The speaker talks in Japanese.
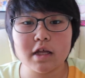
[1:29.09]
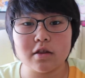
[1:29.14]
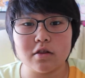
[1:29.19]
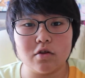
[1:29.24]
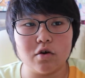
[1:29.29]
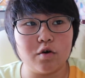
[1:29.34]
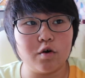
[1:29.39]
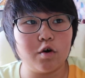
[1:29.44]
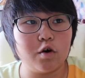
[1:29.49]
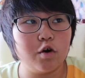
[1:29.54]
年
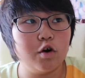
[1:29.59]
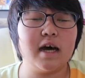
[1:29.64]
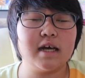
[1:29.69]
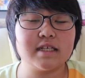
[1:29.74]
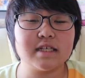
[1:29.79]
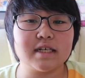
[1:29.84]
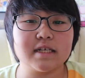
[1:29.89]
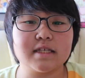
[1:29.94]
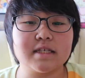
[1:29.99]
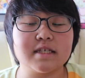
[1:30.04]
のは
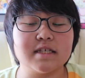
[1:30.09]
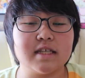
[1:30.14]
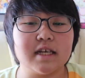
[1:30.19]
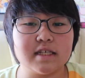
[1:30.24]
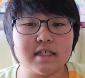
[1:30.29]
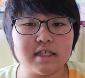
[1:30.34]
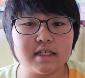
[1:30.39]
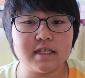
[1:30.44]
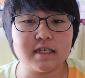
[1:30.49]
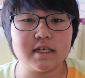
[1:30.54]
ちがつつい
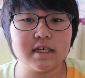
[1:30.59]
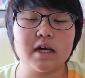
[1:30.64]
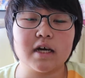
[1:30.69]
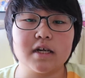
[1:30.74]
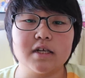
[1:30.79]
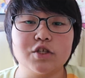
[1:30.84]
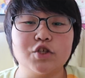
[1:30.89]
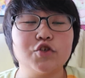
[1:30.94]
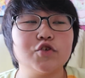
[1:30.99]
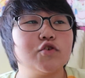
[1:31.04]
たち、だ
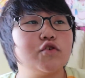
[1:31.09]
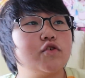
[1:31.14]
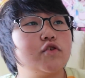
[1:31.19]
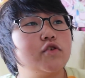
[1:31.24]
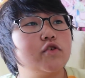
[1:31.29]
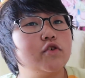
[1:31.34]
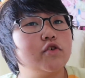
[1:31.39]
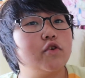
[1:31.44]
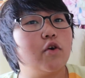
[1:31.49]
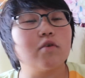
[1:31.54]
からじゅ
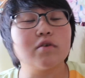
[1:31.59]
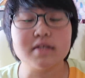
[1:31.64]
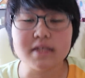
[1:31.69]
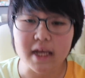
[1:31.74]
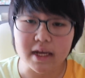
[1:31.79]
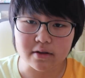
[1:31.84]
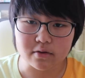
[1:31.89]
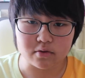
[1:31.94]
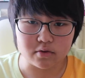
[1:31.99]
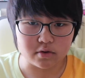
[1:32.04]
うろく
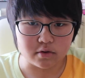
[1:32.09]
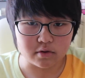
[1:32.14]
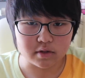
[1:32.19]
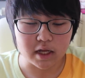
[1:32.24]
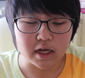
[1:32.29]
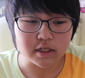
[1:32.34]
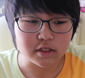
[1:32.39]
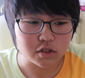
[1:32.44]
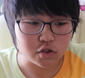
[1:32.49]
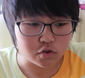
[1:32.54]
さいの時の
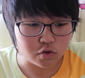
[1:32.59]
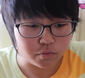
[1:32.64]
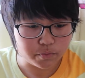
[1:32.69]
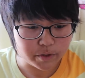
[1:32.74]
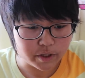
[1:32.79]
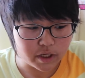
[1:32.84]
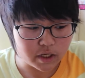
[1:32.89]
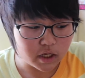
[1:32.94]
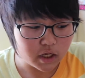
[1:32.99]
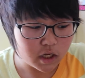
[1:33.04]
誕生
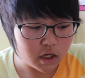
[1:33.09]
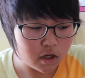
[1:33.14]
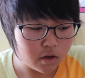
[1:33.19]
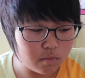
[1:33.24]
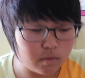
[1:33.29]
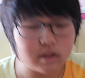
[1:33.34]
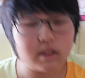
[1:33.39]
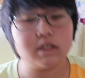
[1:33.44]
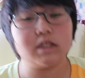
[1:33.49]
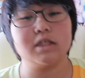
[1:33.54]
日
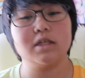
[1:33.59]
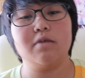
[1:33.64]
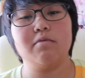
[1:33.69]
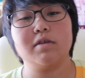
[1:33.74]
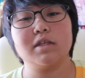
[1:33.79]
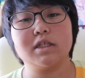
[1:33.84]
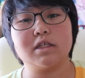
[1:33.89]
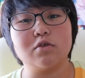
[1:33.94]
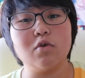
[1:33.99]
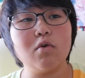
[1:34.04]
はですね、
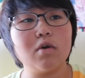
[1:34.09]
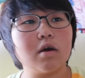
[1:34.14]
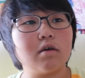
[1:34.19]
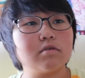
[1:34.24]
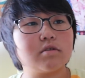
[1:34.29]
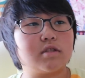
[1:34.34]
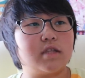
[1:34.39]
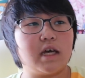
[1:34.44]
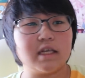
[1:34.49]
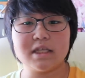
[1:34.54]
私動
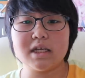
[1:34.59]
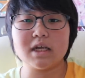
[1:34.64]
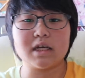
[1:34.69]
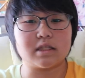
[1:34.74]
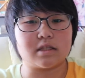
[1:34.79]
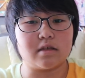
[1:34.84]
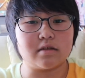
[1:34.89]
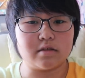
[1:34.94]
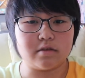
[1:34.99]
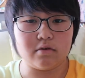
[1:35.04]
画を出さな
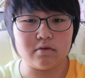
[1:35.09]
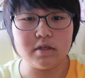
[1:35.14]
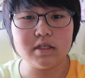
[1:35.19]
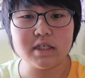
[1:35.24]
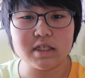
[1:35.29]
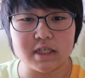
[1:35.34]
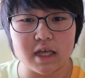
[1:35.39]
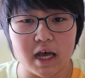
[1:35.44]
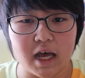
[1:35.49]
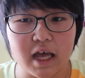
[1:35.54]
かったんですよ、一
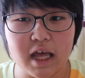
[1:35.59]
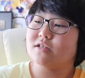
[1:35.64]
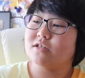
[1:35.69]
切。